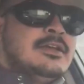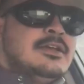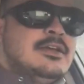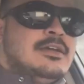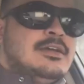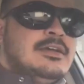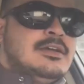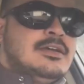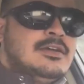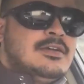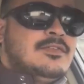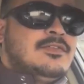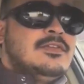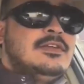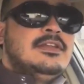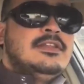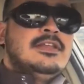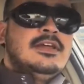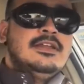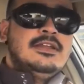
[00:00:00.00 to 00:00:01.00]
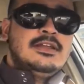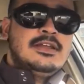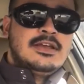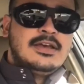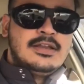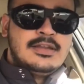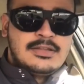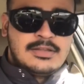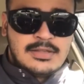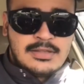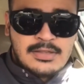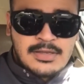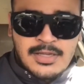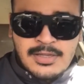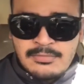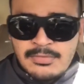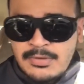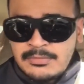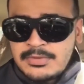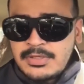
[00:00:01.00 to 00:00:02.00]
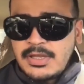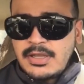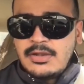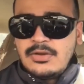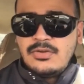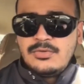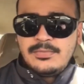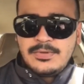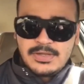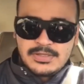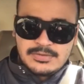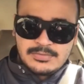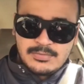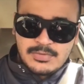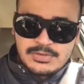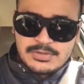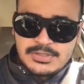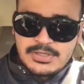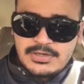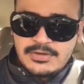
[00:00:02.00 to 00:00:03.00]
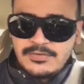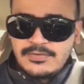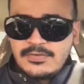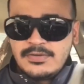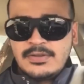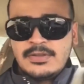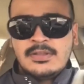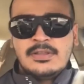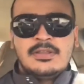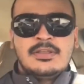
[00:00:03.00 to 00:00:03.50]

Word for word: آه، لذلك كانت لدى الإمام تقلبات مختلفة